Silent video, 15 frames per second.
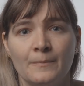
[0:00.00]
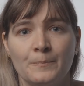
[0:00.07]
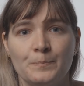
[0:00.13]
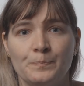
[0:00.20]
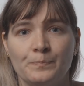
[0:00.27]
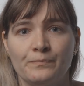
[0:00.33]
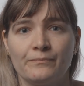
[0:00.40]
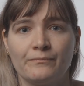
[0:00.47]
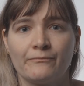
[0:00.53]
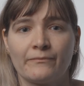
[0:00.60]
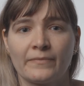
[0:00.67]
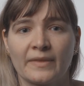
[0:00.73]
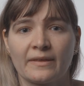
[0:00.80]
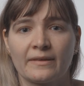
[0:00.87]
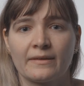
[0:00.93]
mm,
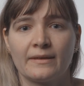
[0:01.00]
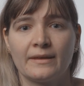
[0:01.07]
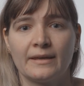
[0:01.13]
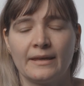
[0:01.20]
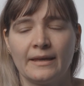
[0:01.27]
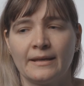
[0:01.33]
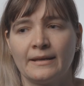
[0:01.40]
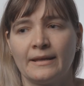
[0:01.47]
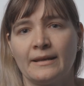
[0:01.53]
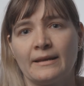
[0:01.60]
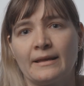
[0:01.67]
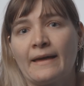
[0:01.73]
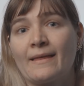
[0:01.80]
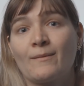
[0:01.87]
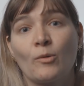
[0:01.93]
en,
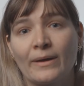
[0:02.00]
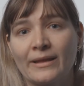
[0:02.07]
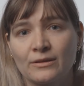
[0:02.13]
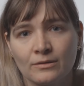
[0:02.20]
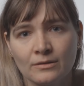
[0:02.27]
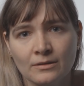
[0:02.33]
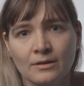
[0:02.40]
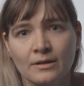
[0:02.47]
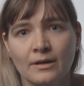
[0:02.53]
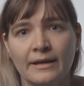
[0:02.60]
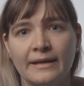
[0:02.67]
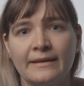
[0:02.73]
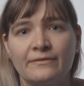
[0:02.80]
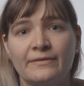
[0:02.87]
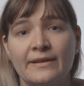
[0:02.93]
cada momento y